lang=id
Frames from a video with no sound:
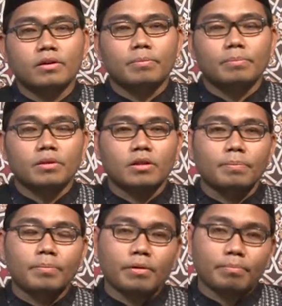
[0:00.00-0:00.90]

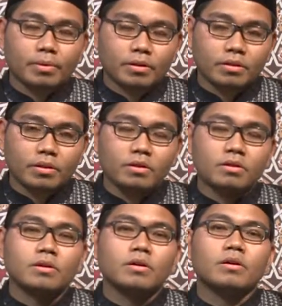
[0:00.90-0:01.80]
betapa
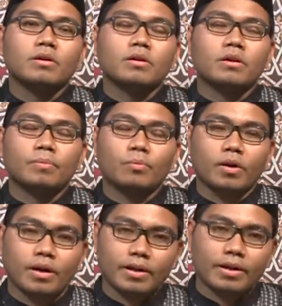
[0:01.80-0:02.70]
pentingnya ilmu
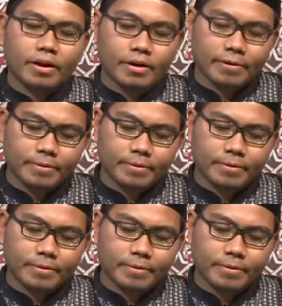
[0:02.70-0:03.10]
akhlak.